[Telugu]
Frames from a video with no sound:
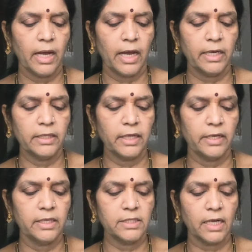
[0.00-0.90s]
కానీ
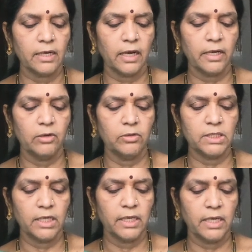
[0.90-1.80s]
ధైర్యం చాలక ఇల్లు
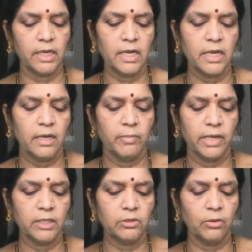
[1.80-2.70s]
చేరి
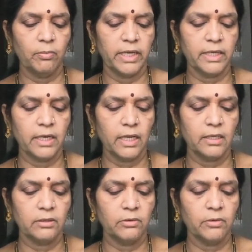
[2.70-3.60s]
భయంతో బయటికి
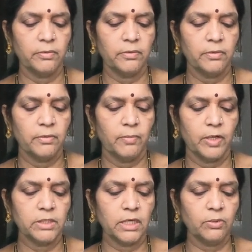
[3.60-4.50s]
రాలేదు
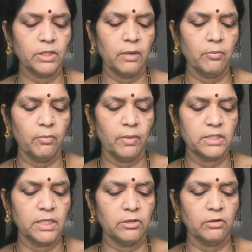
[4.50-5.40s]
మరుసటి ఉదయము
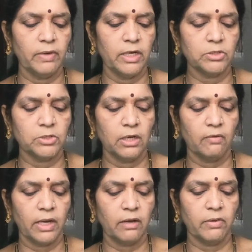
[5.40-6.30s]
మసీదుకు వెళ్ళొస్తున్న
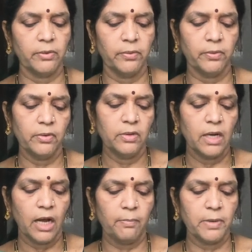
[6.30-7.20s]
వారెవరూ
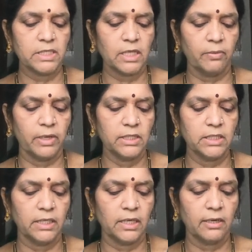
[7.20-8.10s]
ఆ ప్రస్తావనే
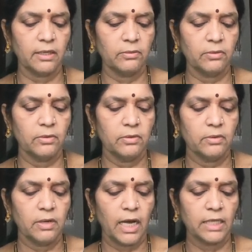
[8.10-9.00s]
చేయటం లేదు
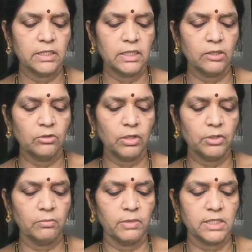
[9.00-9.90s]
ఆశ్చర్యంతో
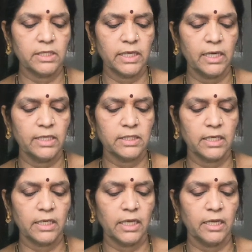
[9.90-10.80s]
అతడు మసీదుకి
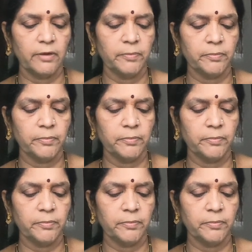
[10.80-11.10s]
వెళ్ళేసరికి